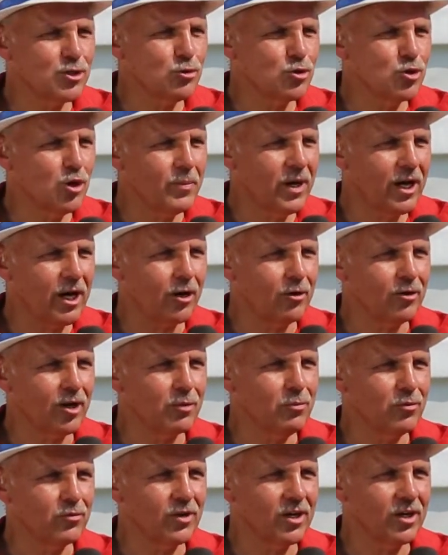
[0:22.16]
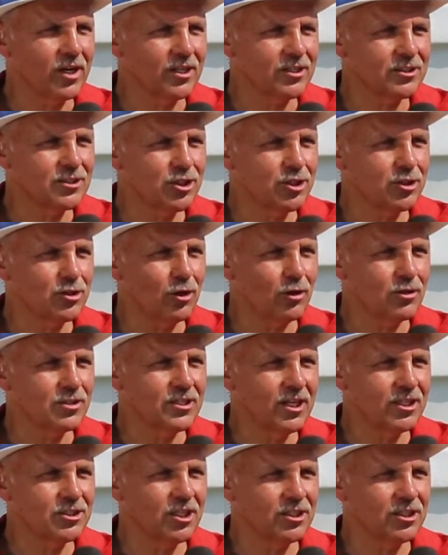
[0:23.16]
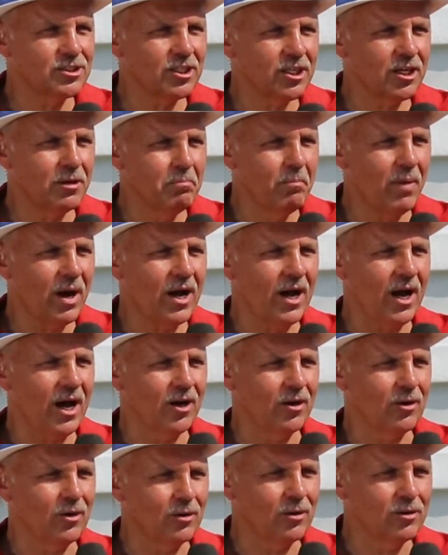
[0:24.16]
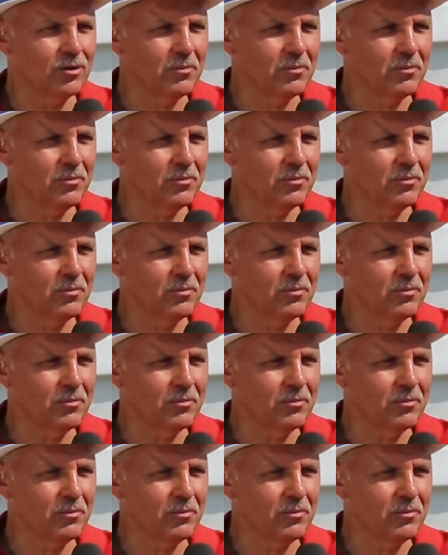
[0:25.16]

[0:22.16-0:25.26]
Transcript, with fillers: Atmosfera była gorąca również ze względu na gwiazdy szklanego